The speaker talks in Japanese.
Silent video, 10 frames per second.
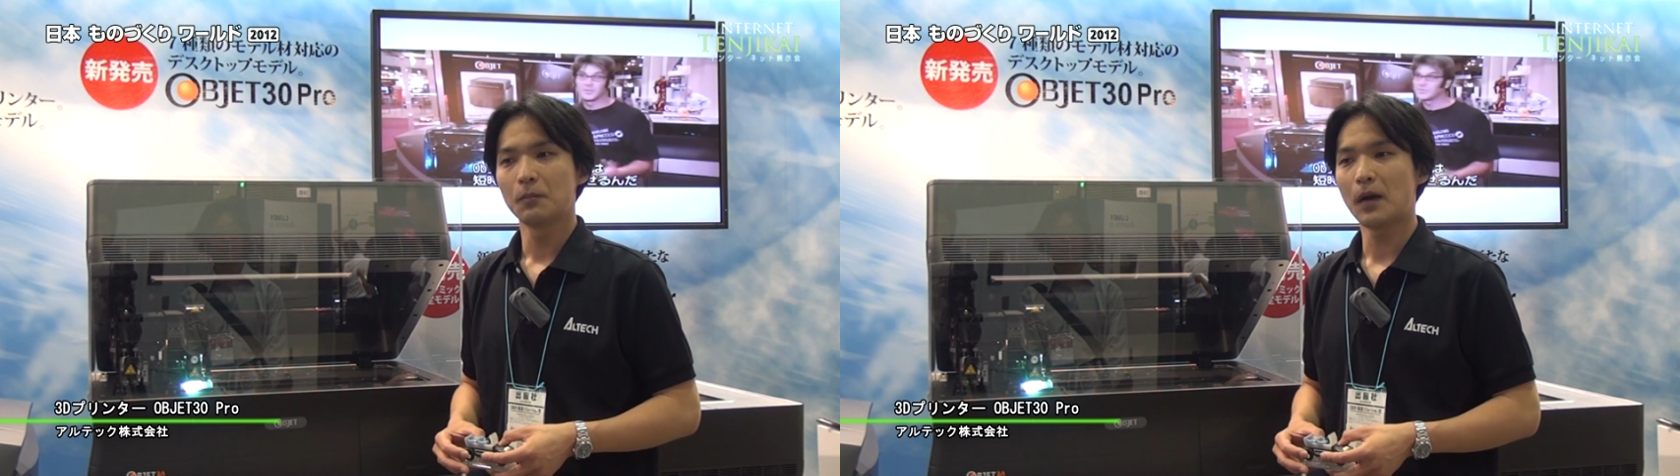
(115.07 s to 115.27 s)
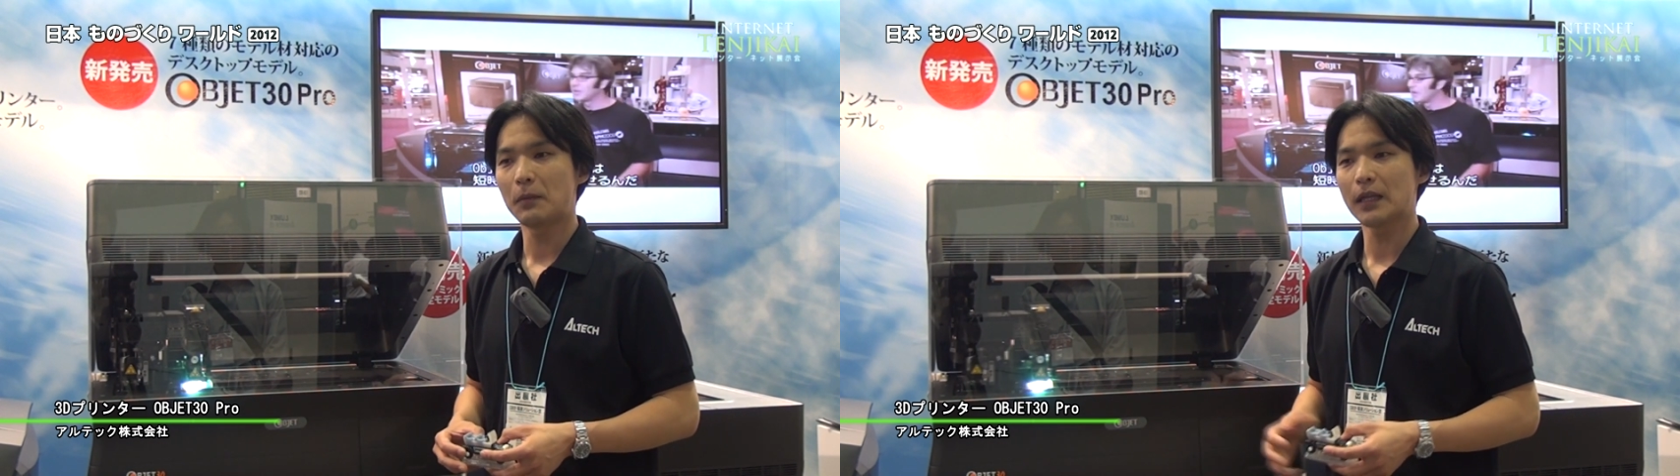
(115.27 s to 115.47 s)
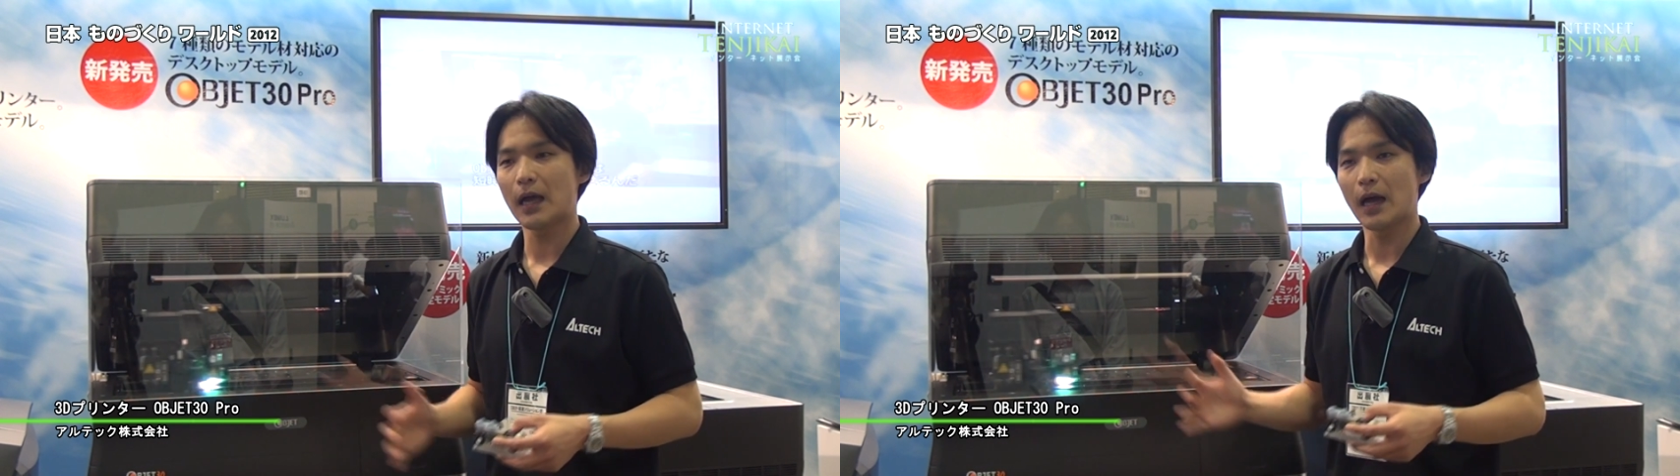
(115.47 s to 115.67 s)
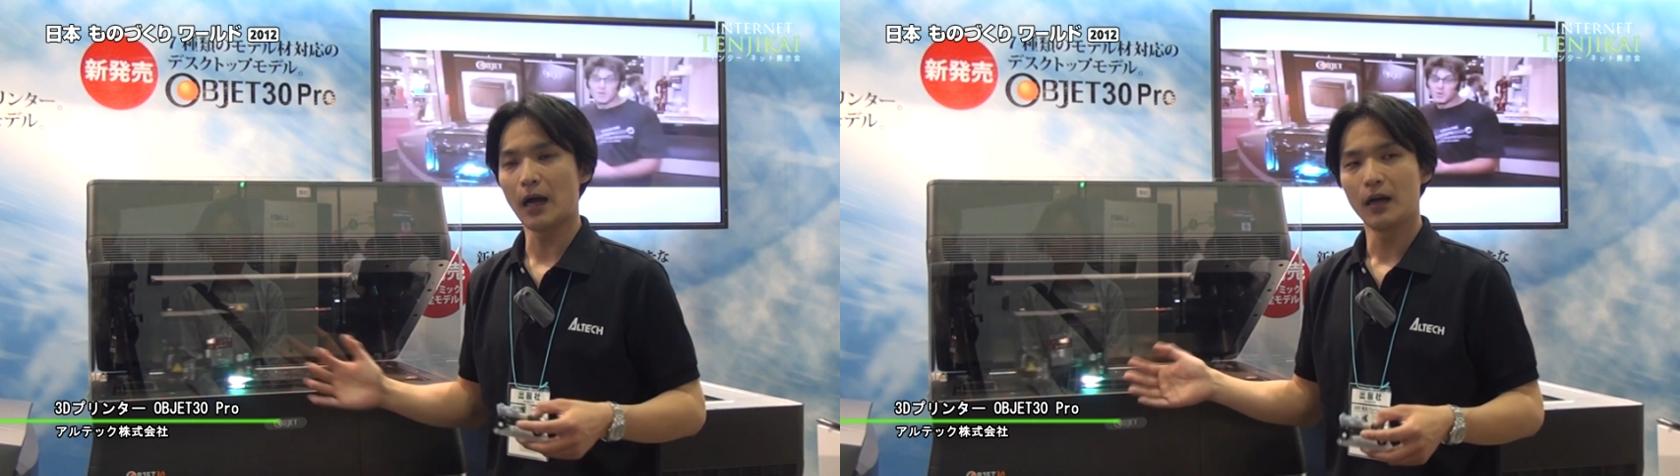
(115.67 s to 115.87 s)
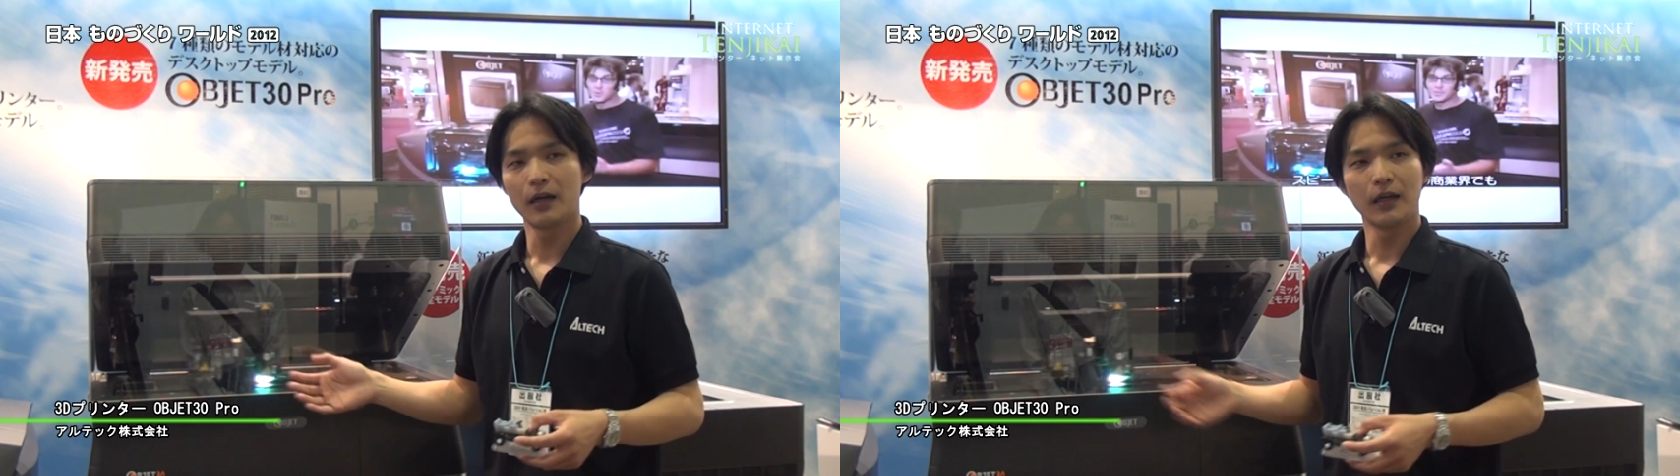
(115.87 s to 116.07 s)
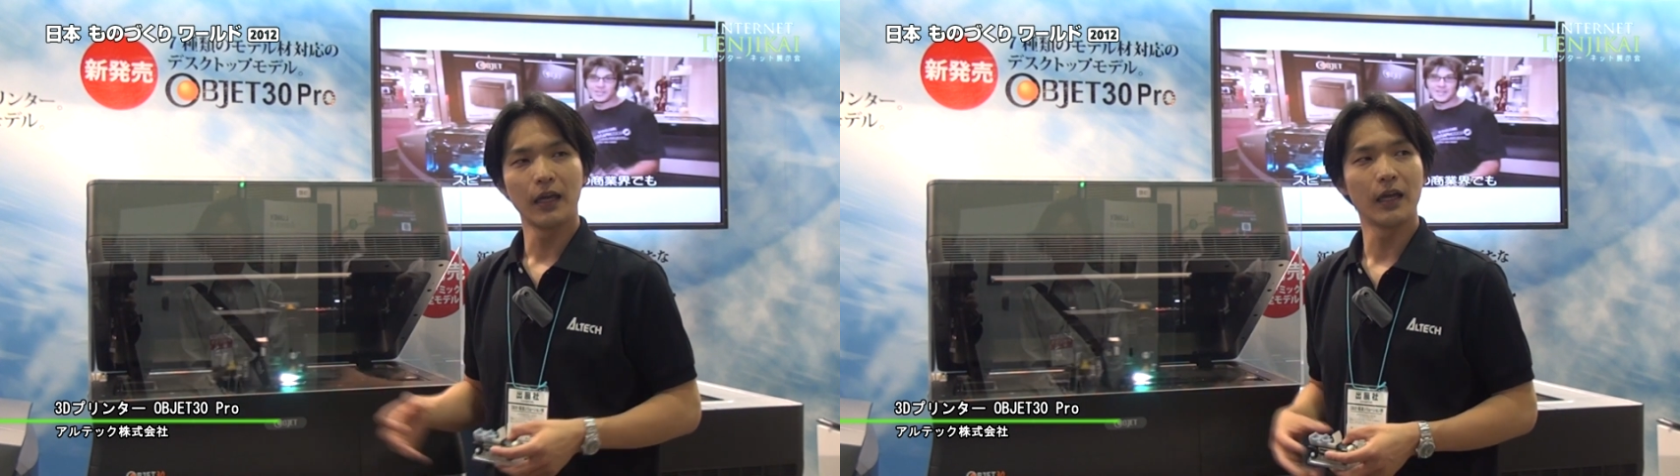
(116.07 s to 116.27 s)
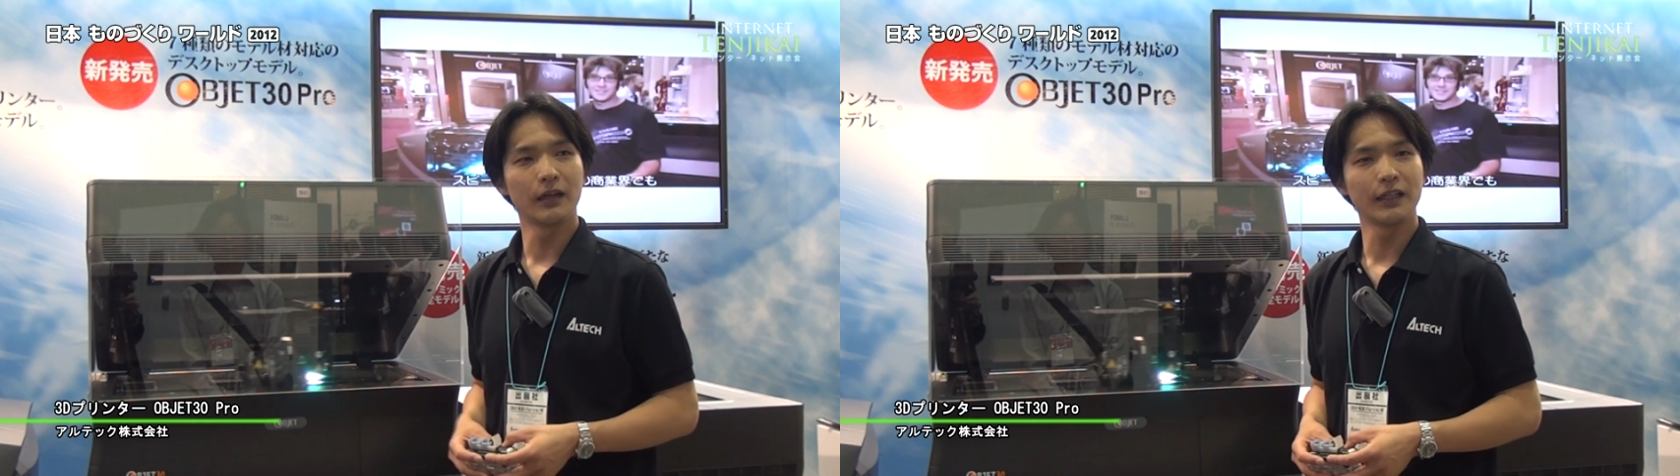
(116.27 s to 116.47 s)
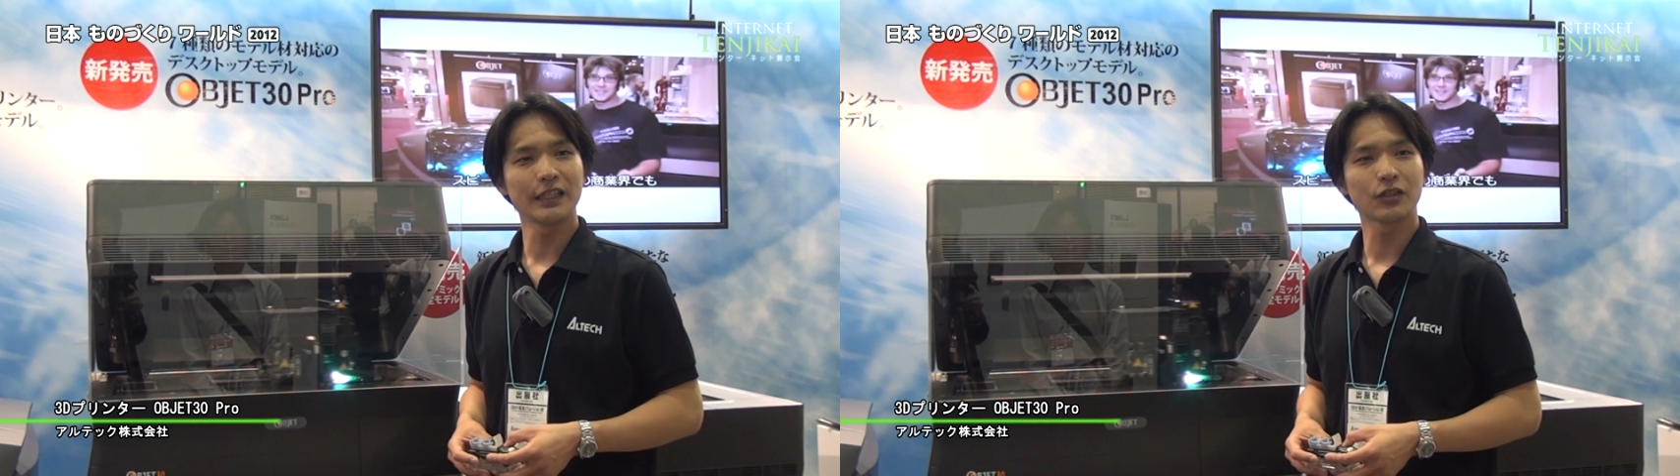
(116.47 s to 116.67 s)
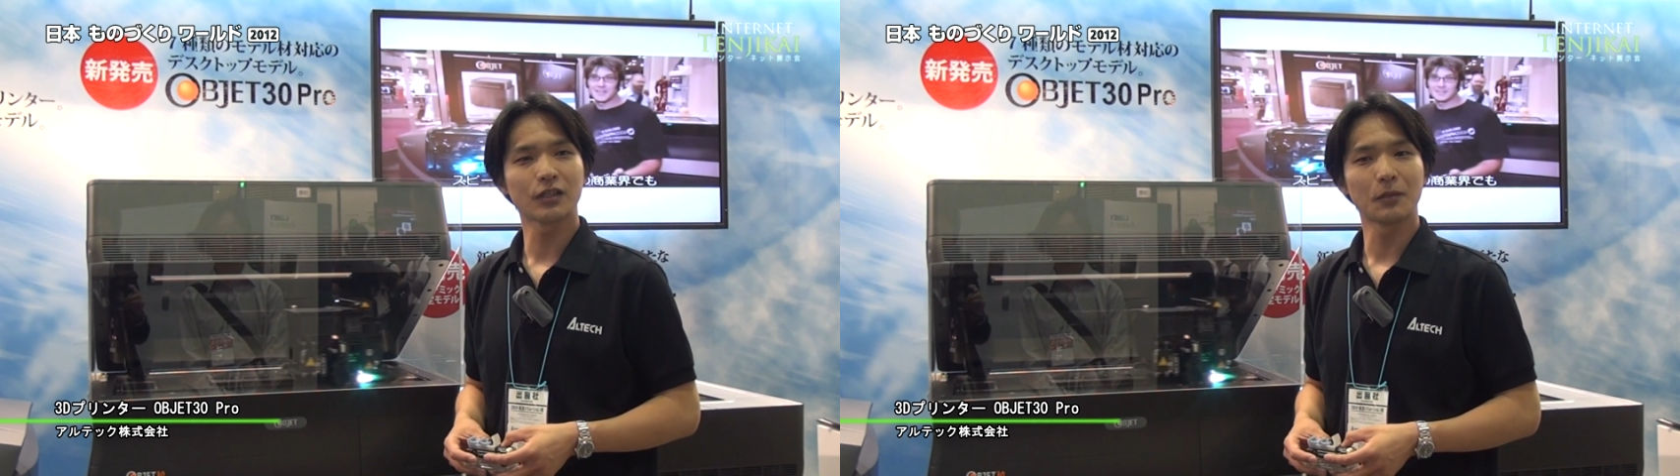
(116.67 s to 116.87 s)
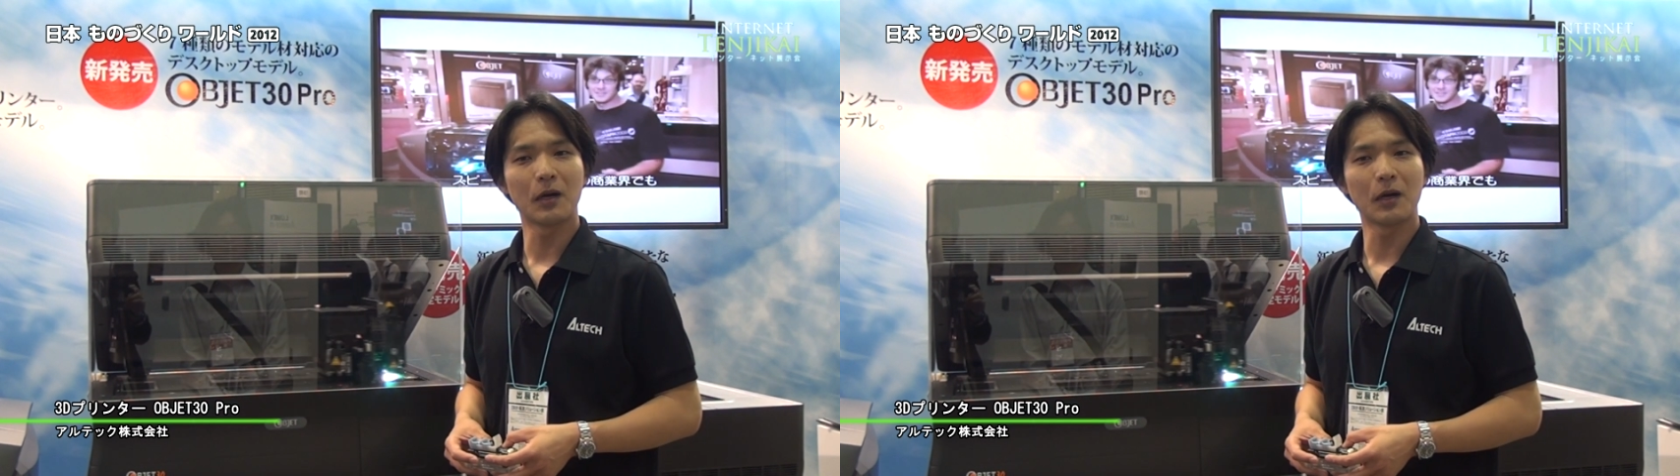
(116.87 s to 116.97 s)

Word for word: まあ、まだリリースして